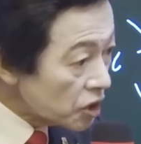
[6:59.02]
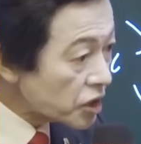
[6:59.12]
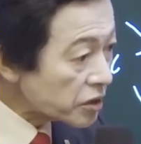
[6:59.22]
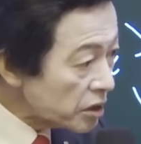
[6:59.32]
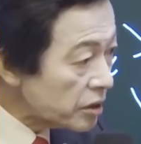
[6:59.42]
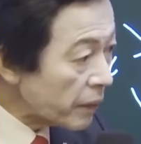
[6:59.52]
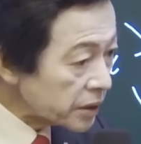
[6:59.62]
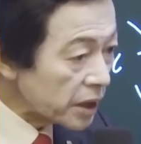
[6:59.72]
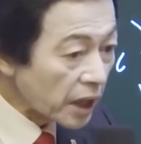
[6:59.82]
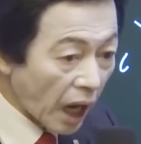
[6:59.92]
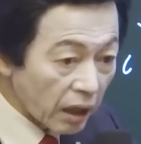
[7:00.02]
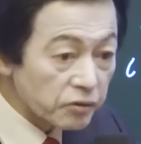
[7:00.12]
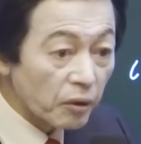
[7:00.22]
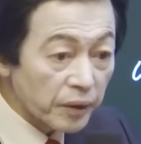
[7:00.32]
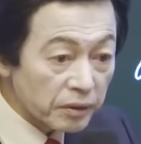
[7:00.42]
2차 전지 배터리가 안
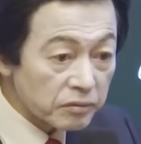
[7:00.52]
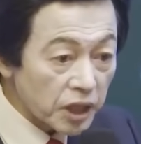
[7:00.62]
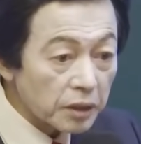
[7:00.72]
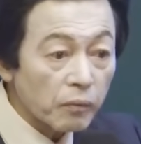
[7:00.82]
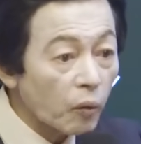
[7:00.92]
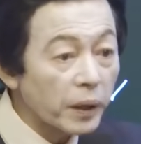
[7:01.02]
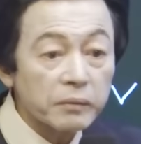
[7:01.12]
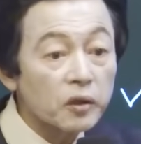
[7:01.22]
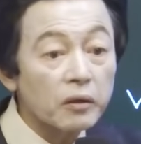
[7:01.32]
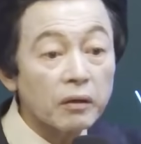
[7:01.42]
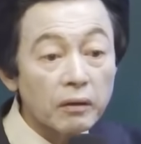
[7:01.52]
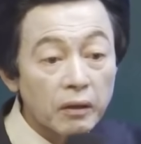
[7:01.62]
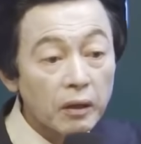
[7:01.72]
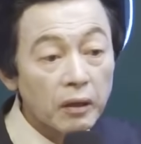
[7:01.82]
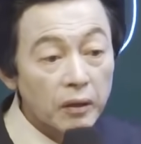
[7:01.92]
가져오면 차를 못 팔아먹어.
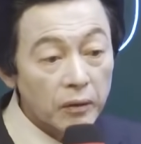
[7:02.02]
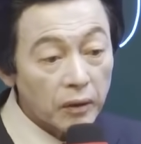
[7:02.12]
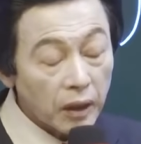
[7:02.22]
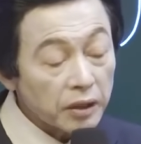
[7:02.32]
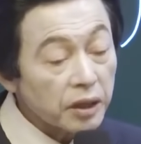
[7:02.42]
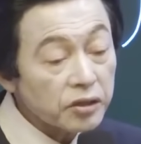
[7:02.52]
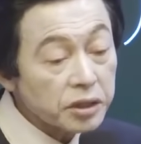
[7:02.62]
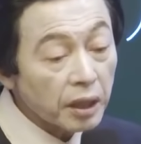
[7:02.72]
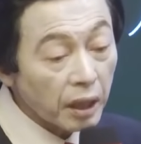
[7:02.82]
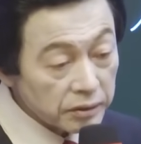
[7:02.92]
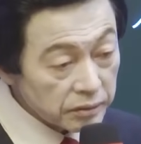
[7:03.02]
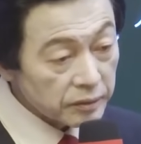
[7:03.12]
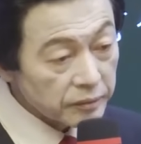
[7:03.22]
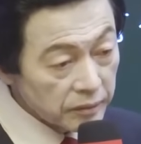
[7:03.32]
가격이 세가지고.